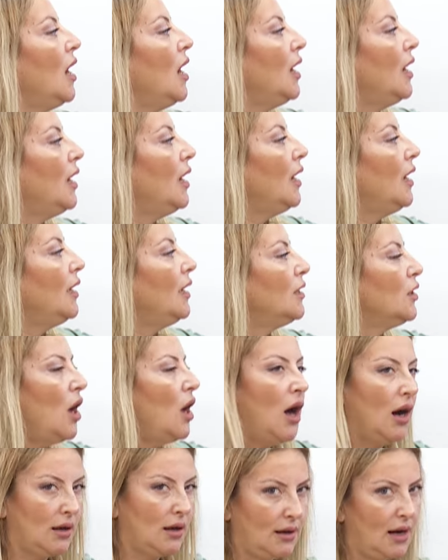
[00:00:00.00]
Ee,
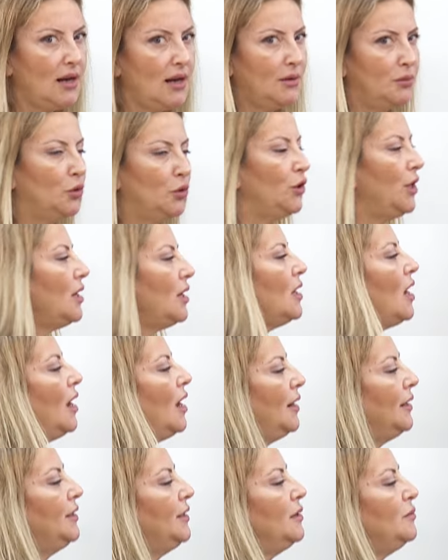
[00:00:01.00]
Hakkak burada
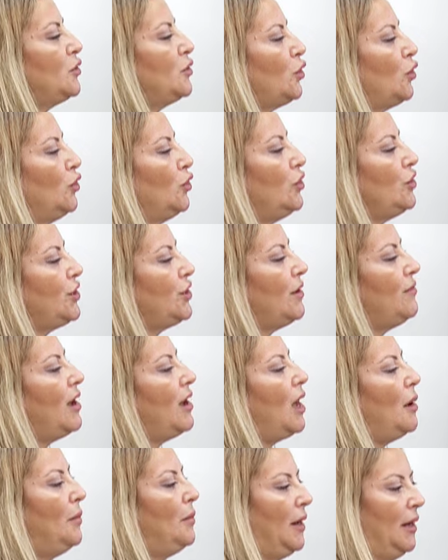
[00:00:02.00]
aradığım sorunun
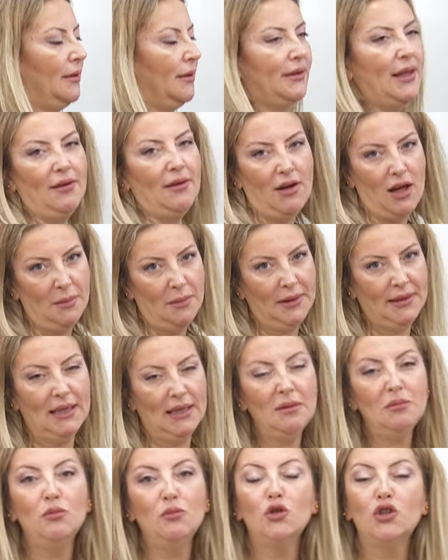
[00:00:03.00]
cevabı. Devam
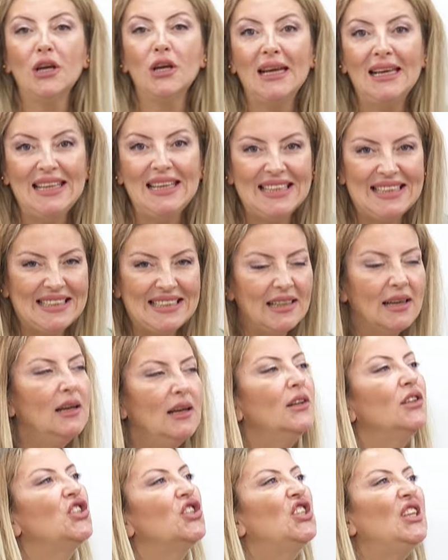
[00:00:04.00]
edelim. Mücellit
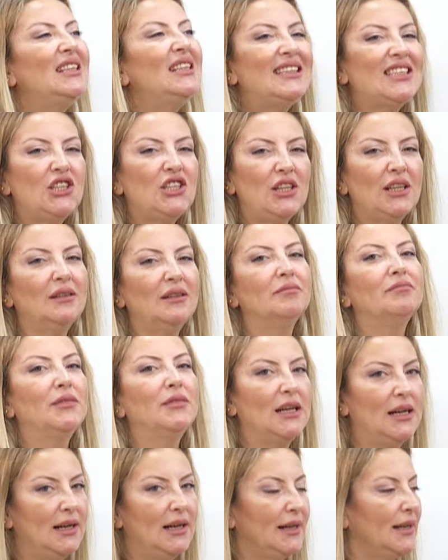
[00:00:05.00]
ciltçi
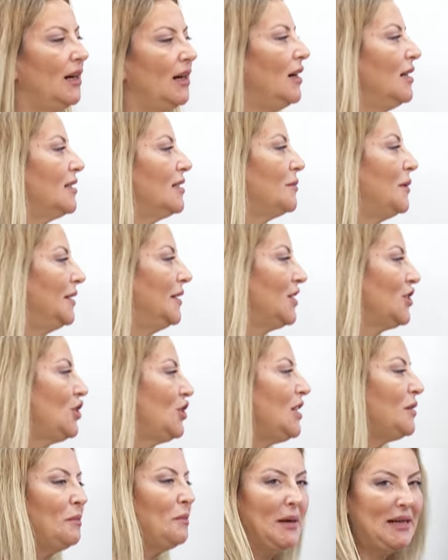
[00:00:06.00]
yani aynı zamanda
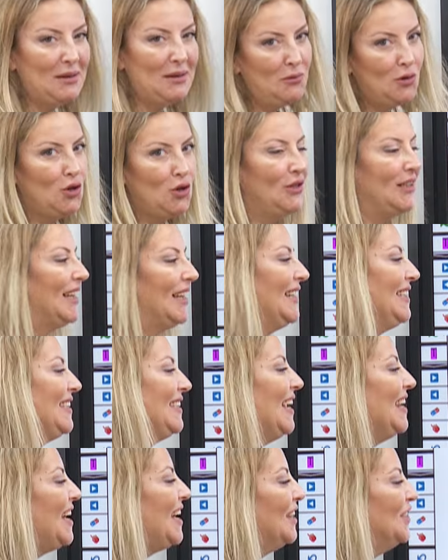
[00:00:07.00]
cilt bakım
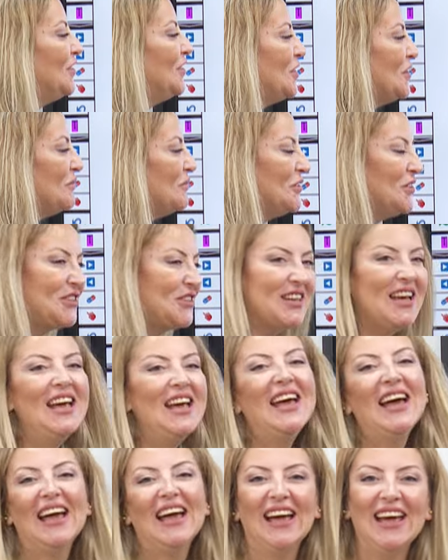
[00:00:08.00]
ürünlerinden anlıyormuş.
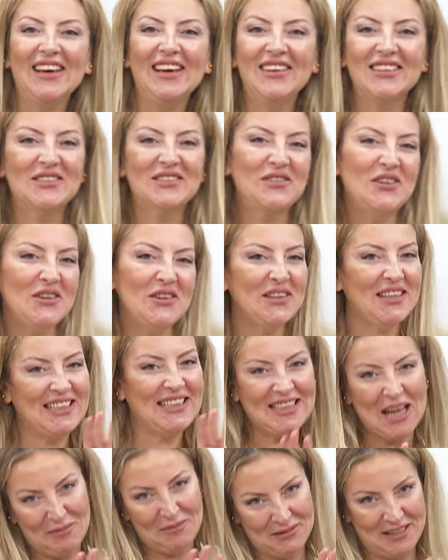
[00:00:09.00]
evet bu
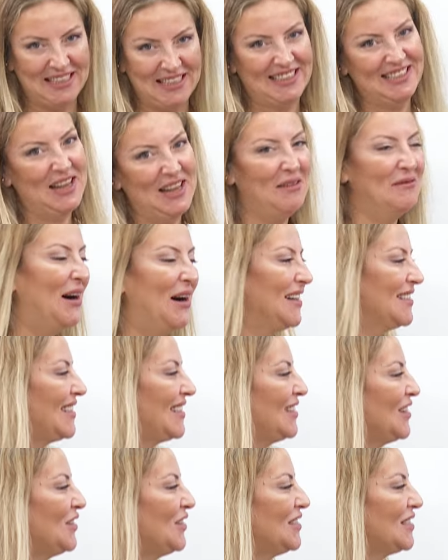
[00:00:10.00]
kitap cildinden
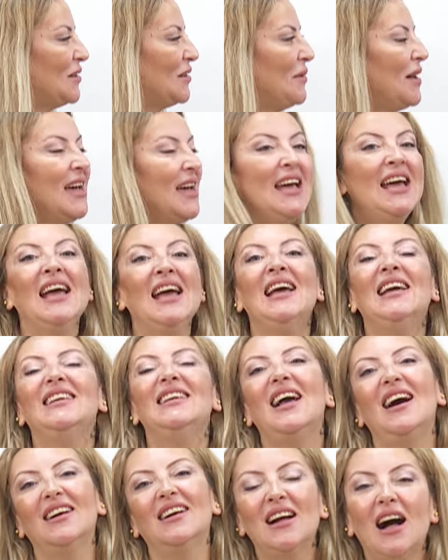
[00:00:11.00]
bahsediyoruz tabii.
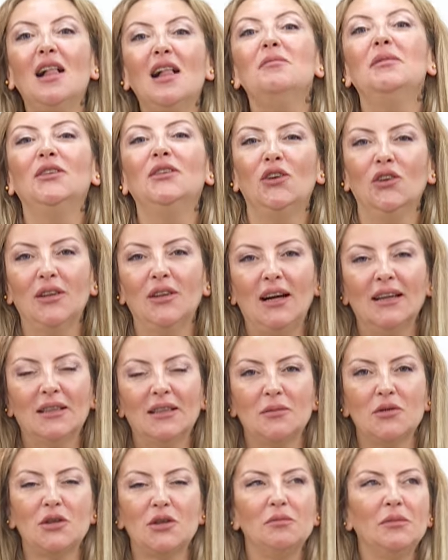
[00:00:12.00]
Ya kalmadı onlar
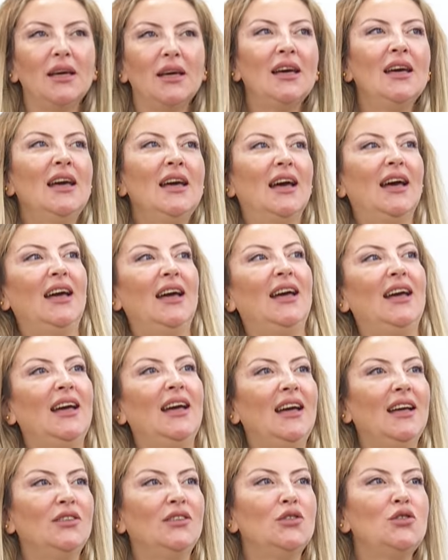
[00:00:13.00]
tabii şimdi
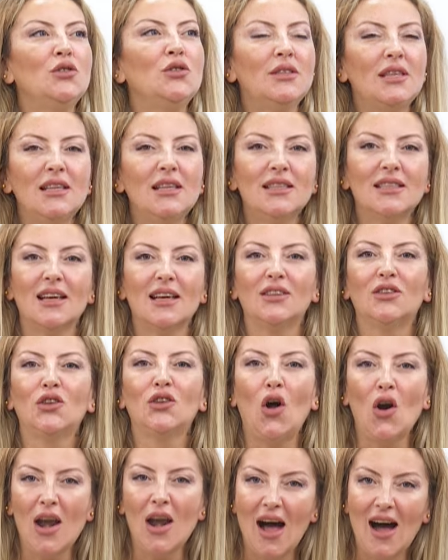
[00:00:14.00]
e, düşünsenize
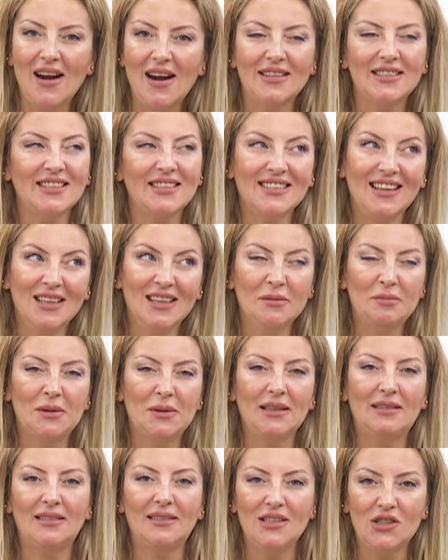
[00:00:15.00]
dolar alıp
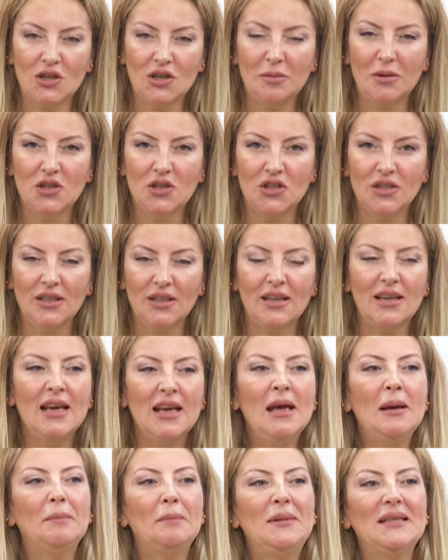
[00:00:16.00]
gittiğince başını
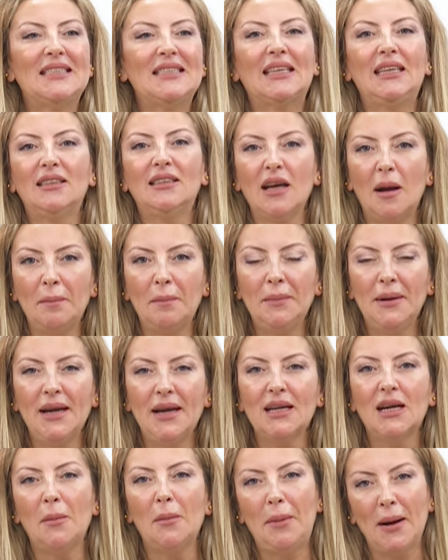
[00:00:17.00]
biz
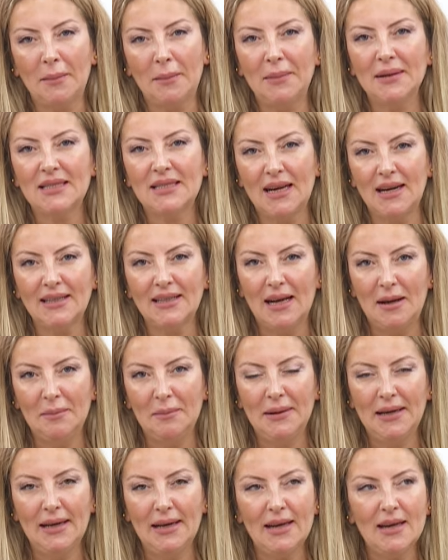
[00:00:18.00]
kitaplara kapak basarken
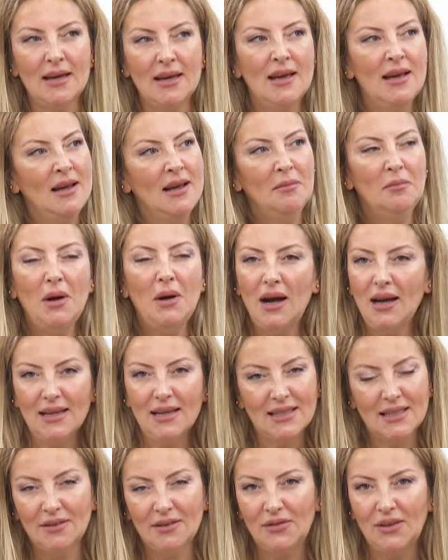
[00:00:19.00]
bile
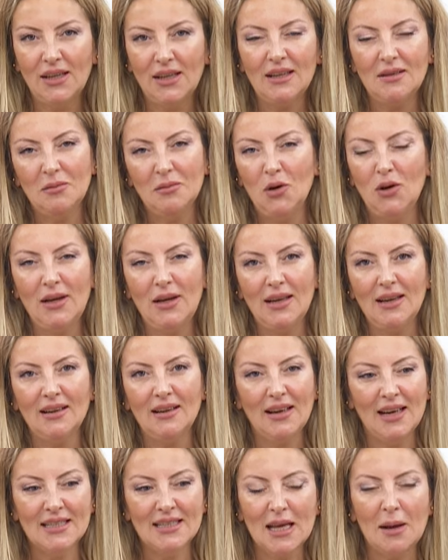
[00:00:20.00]
maalesef ki böyle
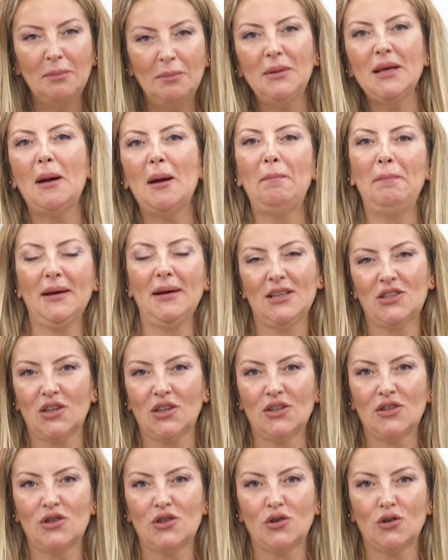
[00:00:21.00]
hesaplı yapmaya
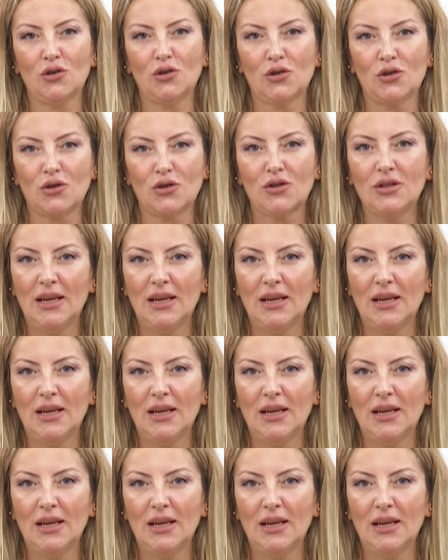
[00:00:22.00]
çalışıyoruz.